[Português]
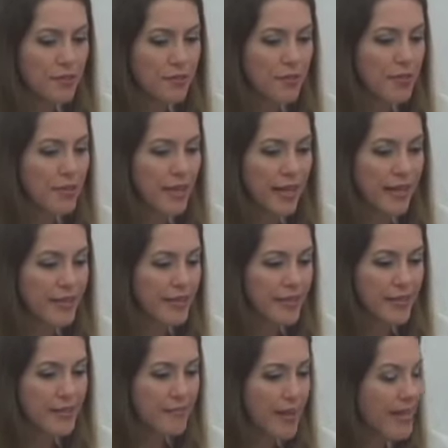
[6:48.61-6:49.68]
você considera
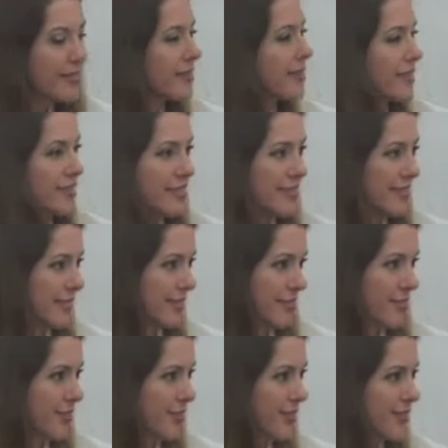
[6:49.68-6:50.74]
assim mais
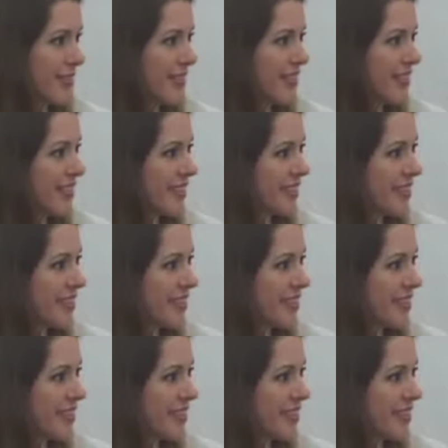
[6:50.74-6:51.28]
interessantes?